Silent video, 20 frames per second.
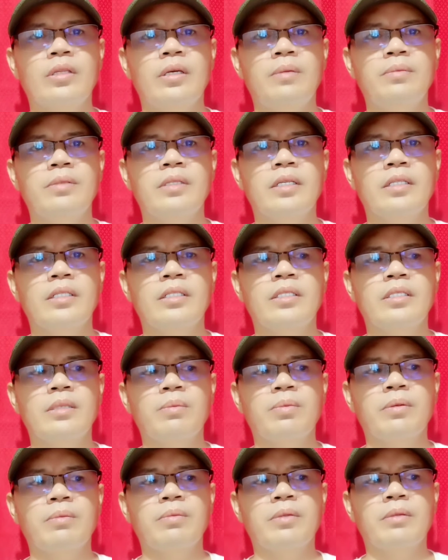So times natin sa
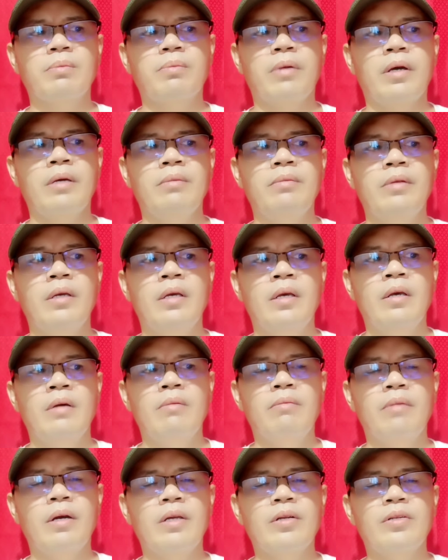55,
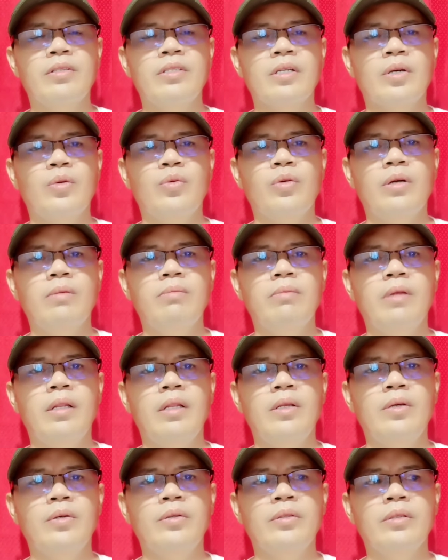mayroon siyang 1
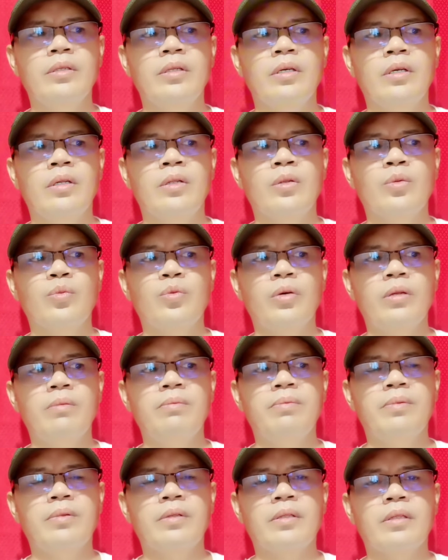million
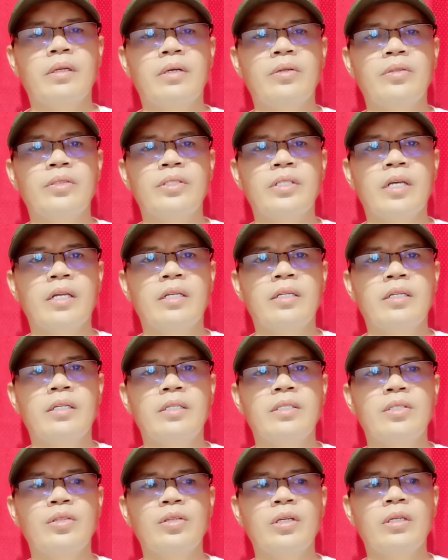12,000.
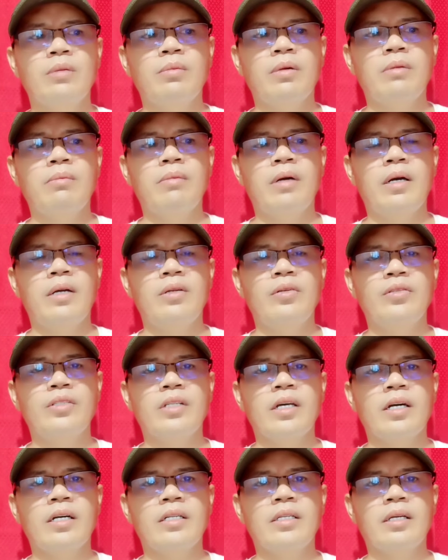So yan naman mga
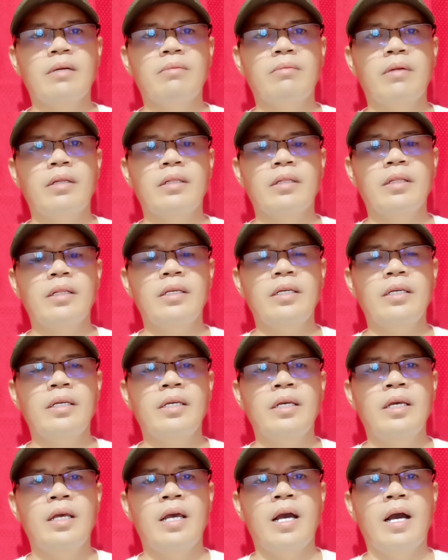loss ang kanyang monthly
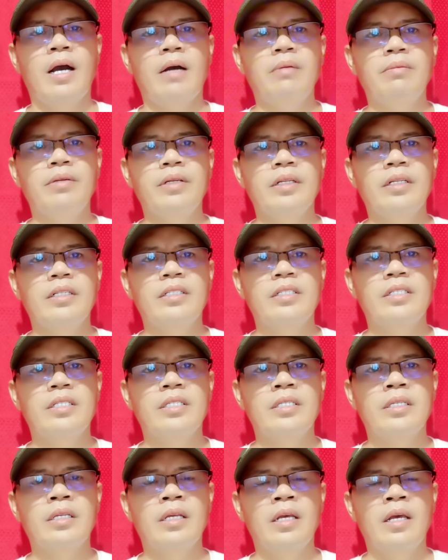
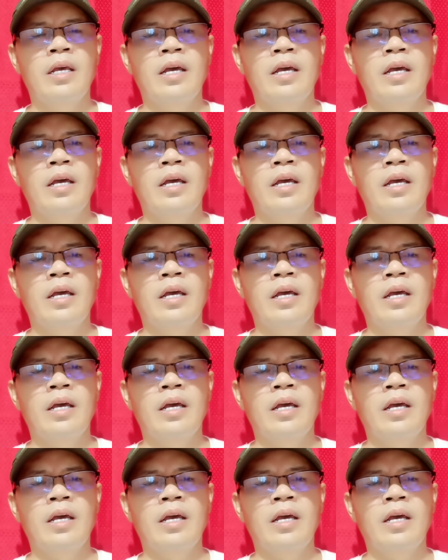average.